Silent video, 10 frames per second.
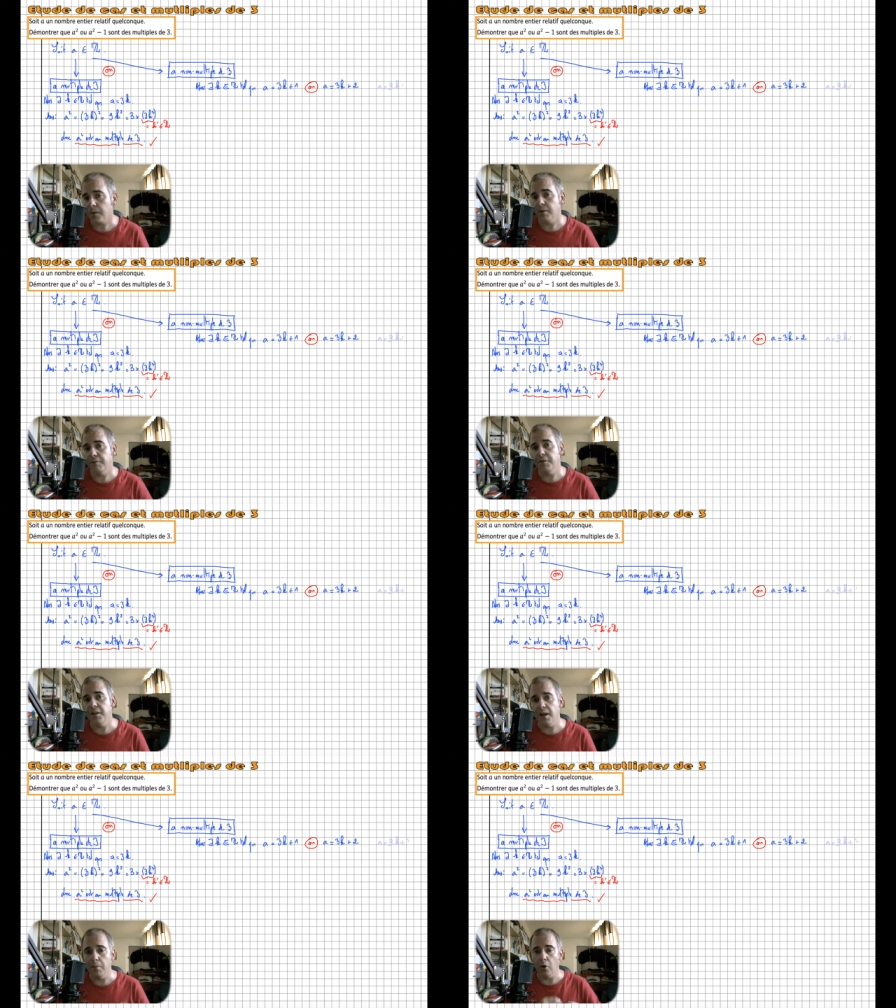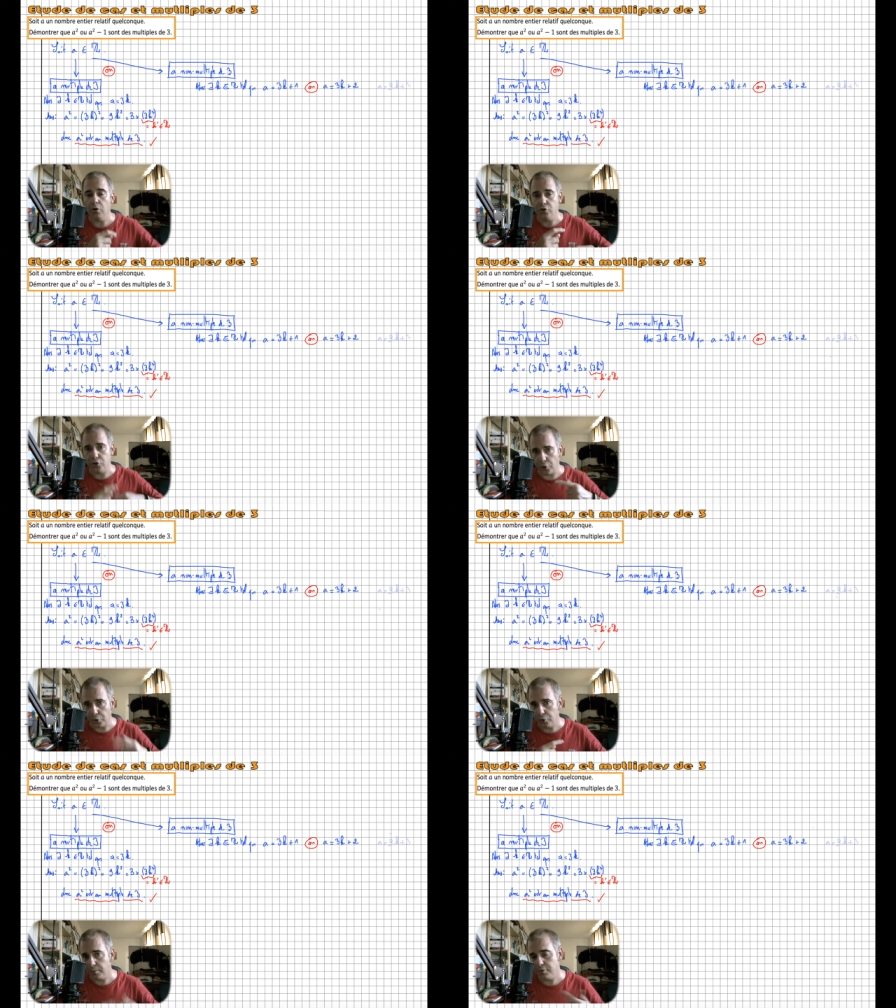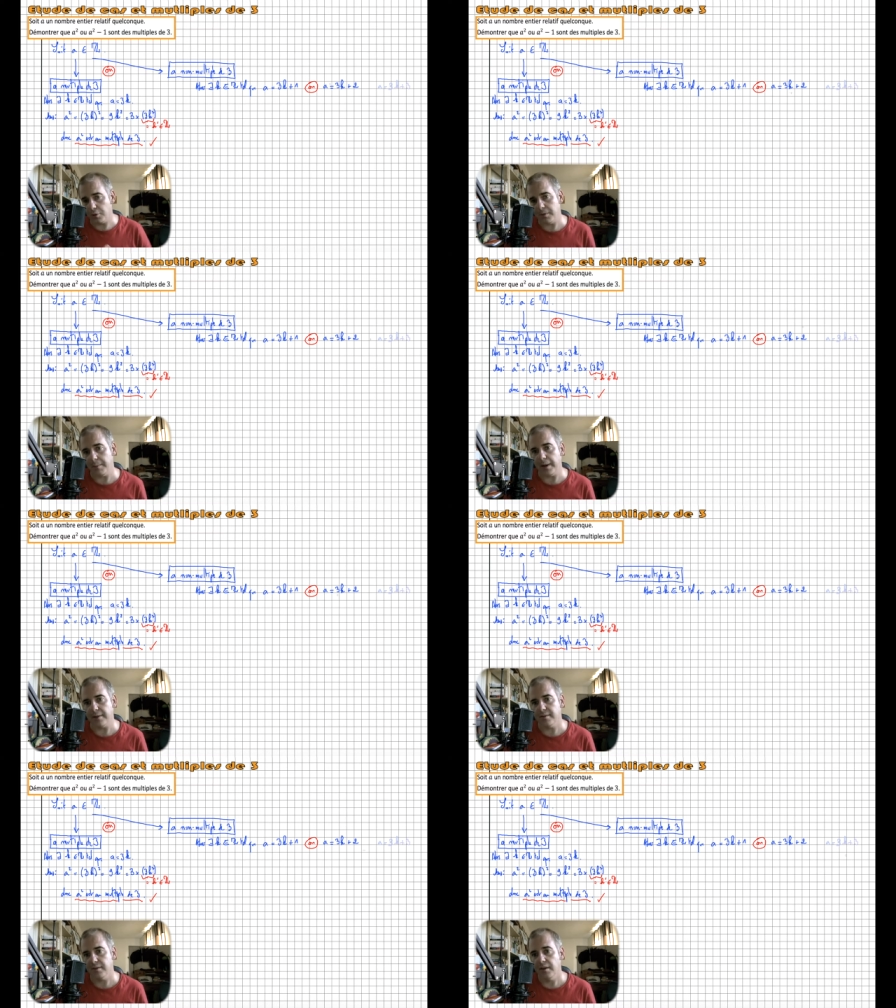finalement, je retombe sur mes pattes.